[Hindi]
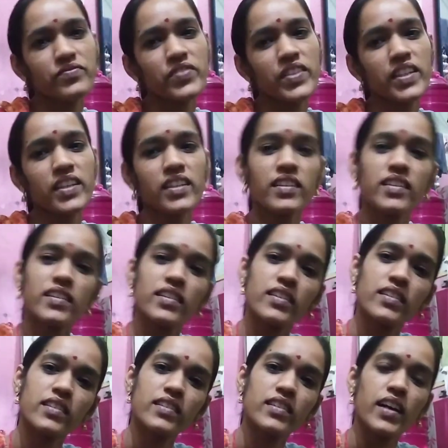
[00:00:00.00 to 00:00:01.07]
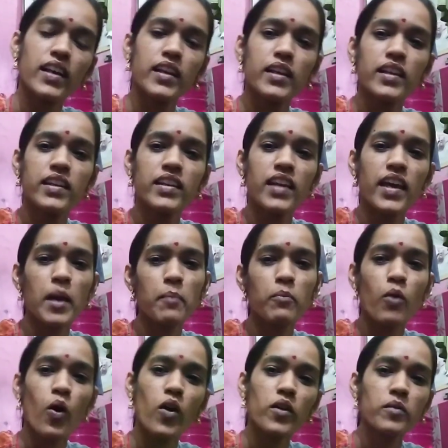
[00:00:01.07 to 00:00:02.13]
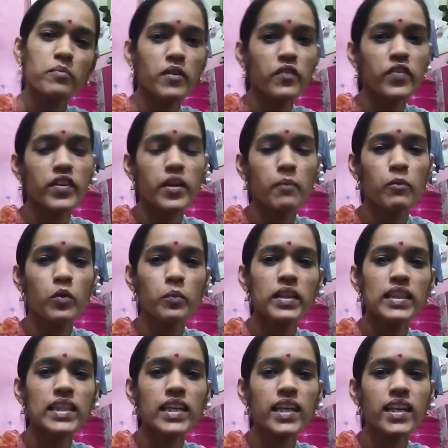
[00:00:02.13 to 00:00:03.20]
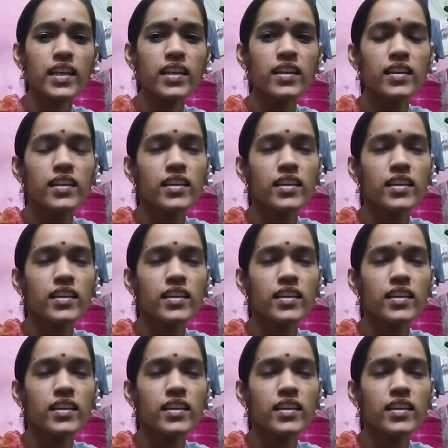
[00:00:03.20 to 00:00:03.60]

फिर कल नया ब्लॉग में फिर हम लोग मिलते हैं